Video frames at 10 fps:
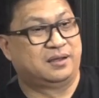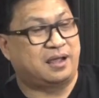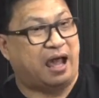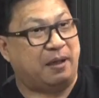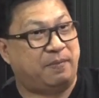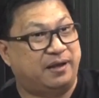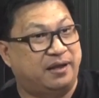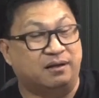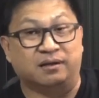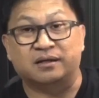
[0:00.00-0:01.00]
ขายแผ่นดิ
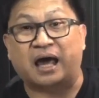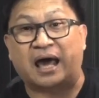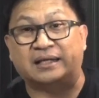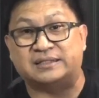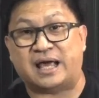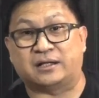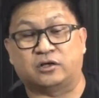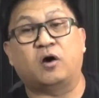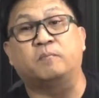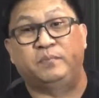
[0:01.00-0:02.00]
นหรือขายชาติ
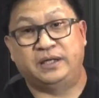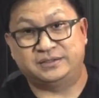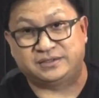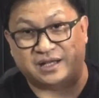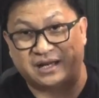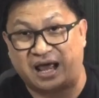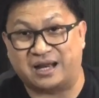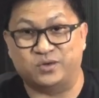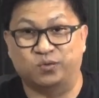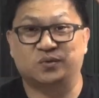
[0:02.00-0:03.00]
ก็พิจารณา
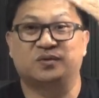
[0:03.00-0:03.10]
ดู